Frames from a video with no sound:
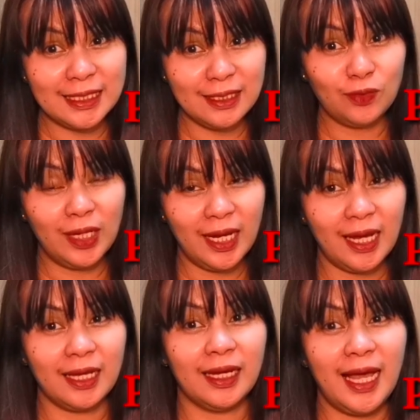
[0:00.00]
As in,
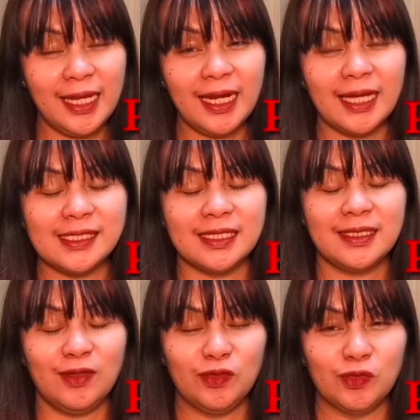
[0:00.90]
wala. Galing lahat yan
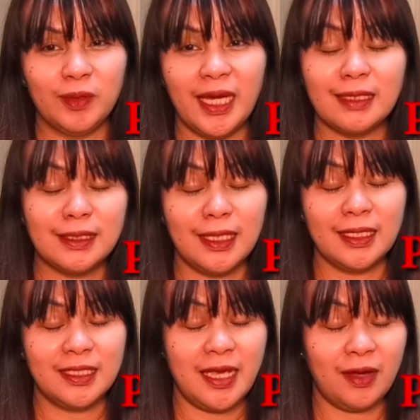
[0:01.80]
sa YouTube. Kaya ang
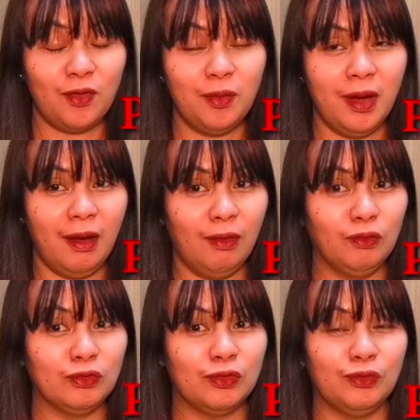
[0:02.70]
saya-saya ko mga
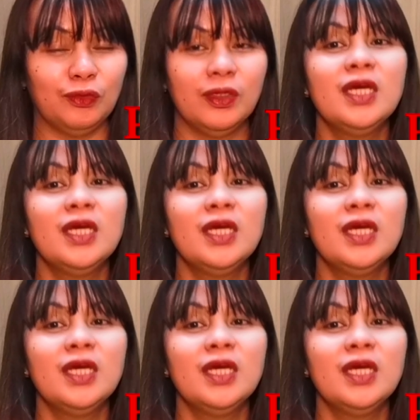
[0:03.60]
kauso.